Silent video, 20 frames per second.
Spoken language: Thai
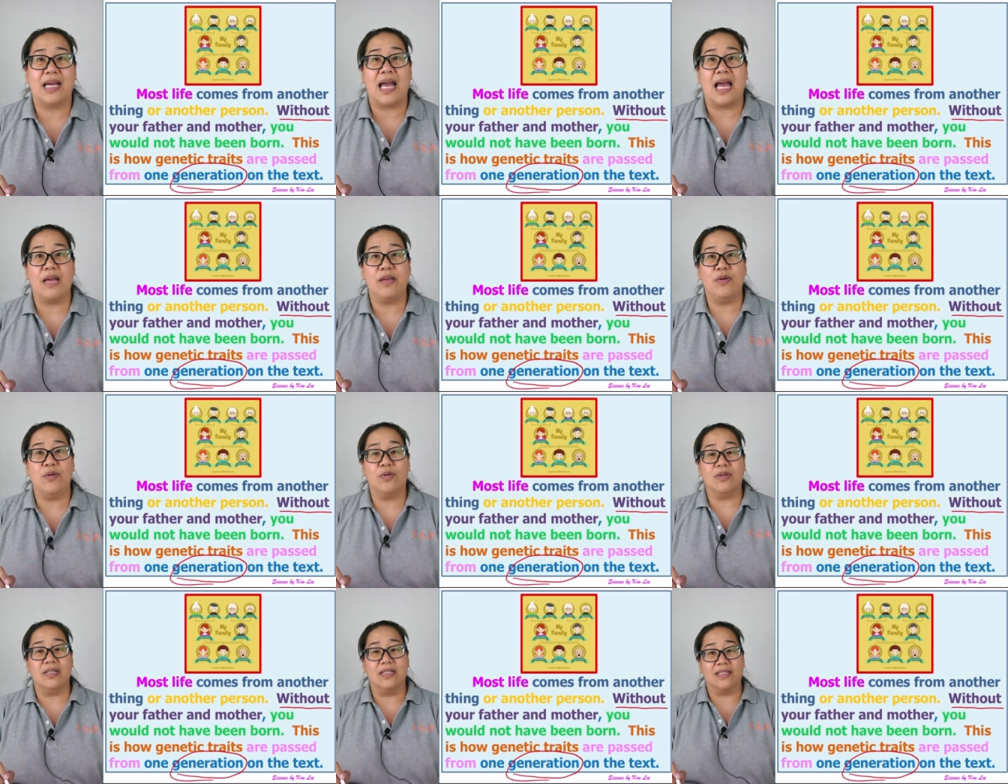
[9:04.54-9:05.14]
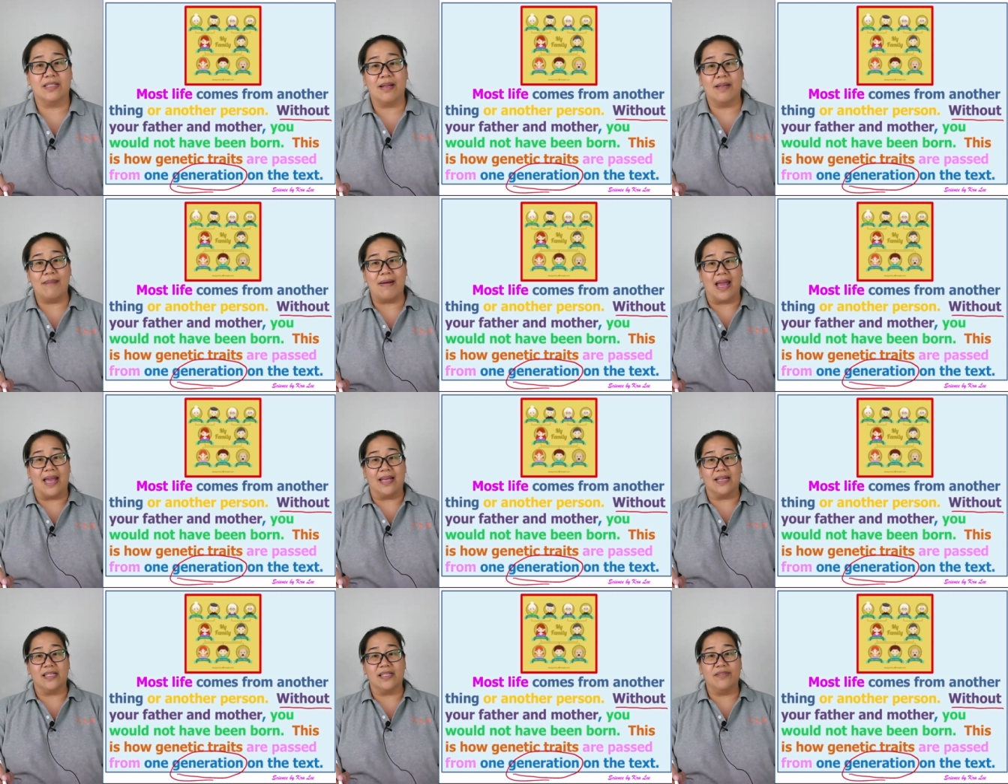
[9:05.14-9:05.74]
นะคะยุคหรือส
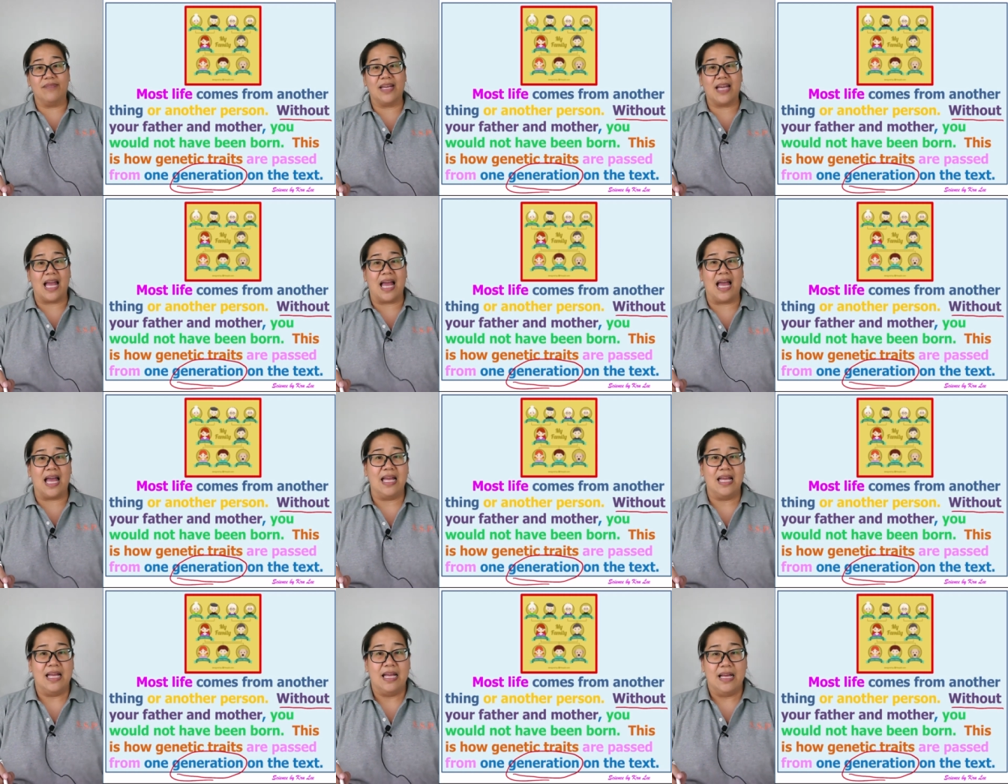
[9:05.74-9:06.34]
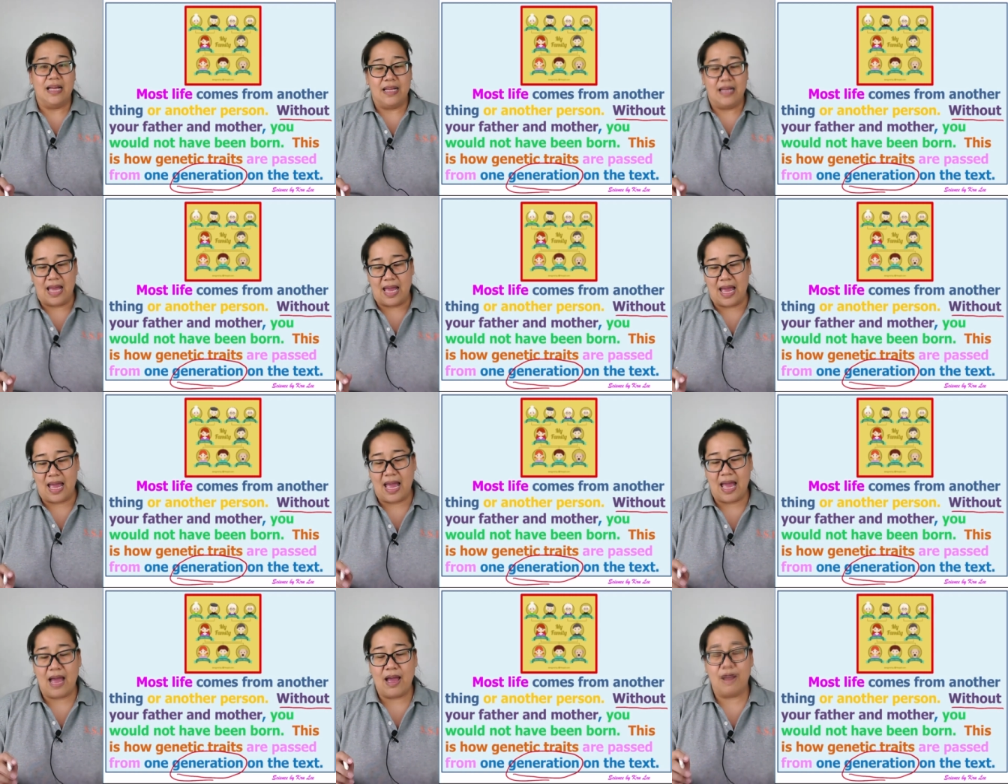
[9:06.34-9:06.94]
มัยใช่ไหมคะ
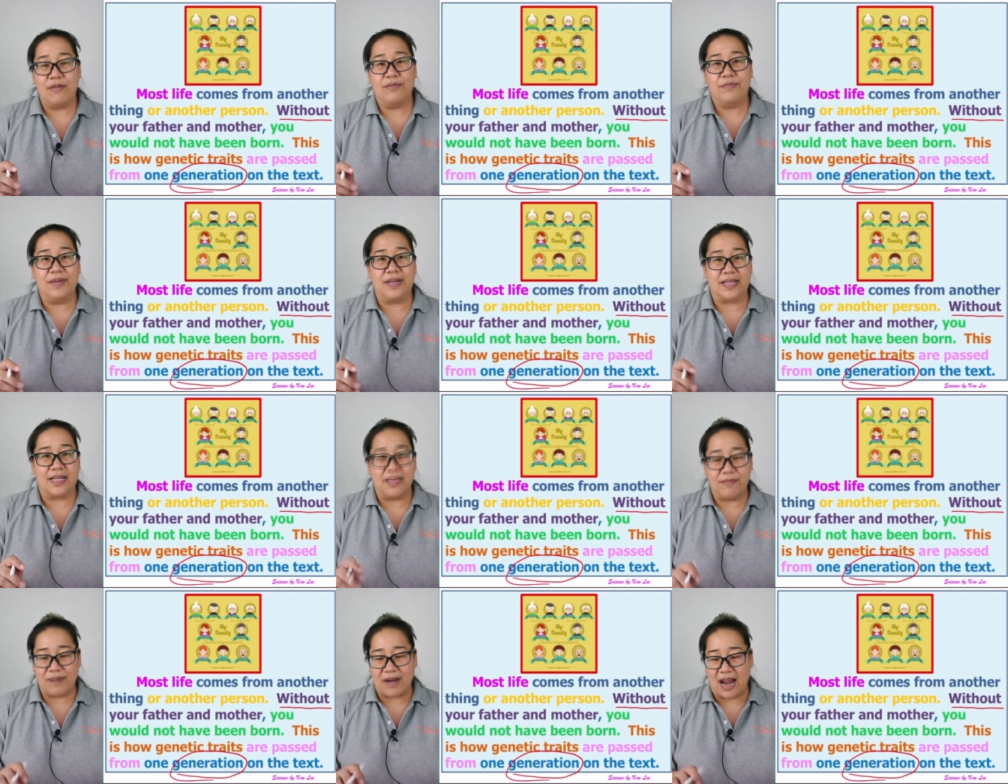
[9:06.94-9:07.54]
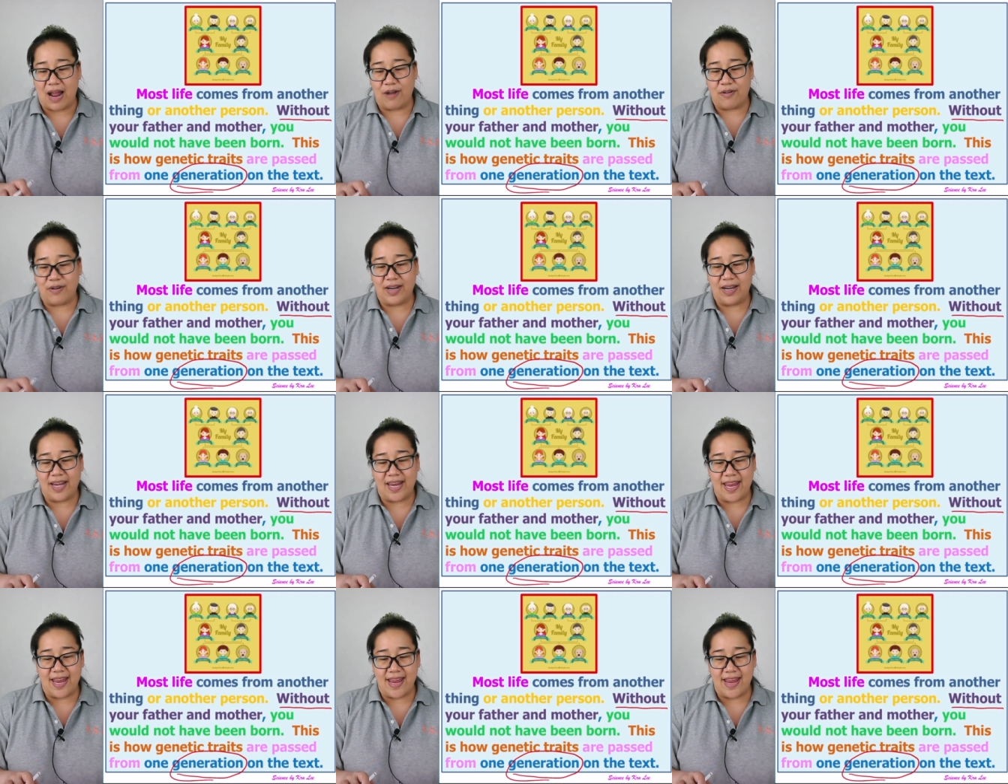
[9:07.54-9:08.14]
อ่าเหมือนกับเรา
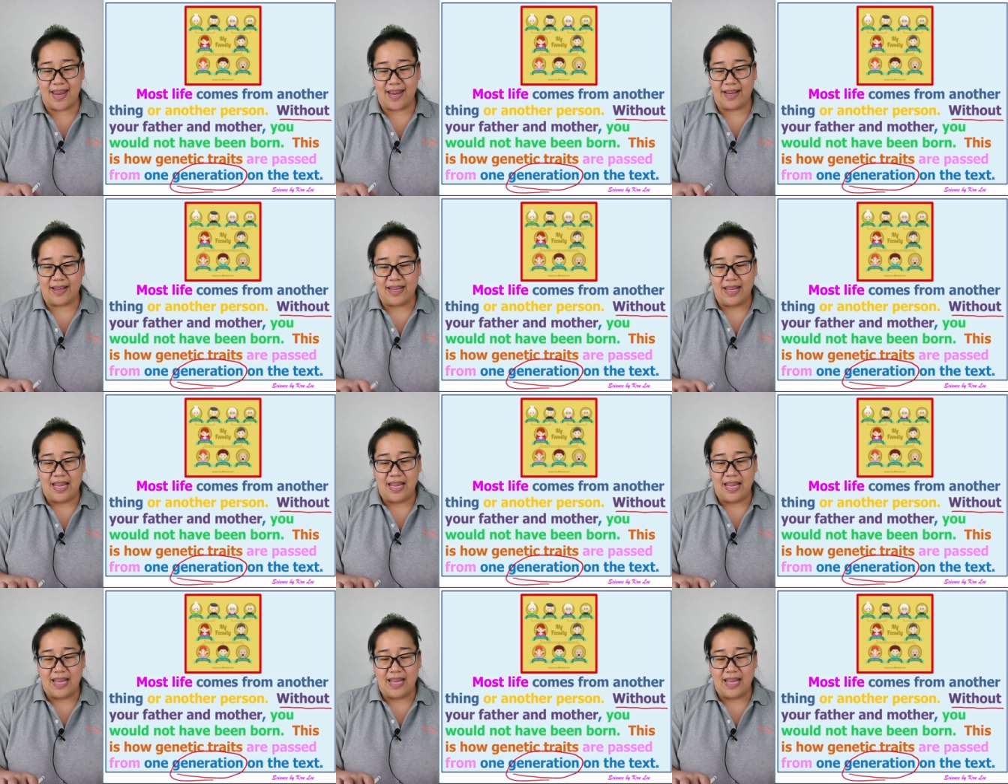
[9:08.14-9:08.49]
นั่นเอง